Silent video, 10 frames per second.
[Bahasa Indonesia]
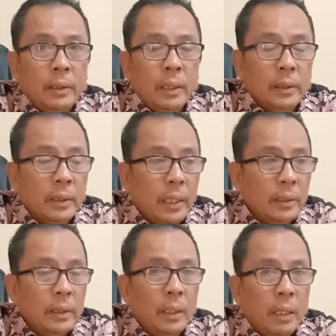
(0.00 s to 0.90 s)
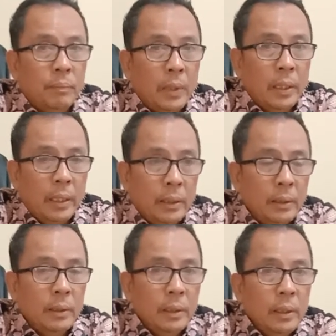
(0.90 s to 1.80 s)
tidak sengaja di lapangan
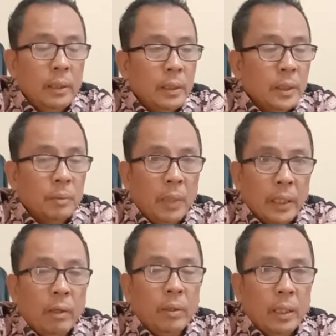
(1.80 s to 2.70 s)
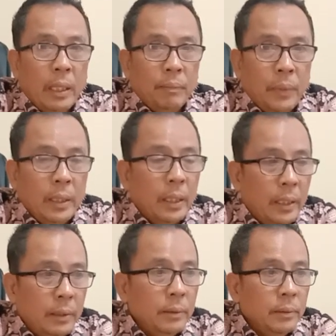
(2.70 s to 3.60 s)
sebagai orang lapangan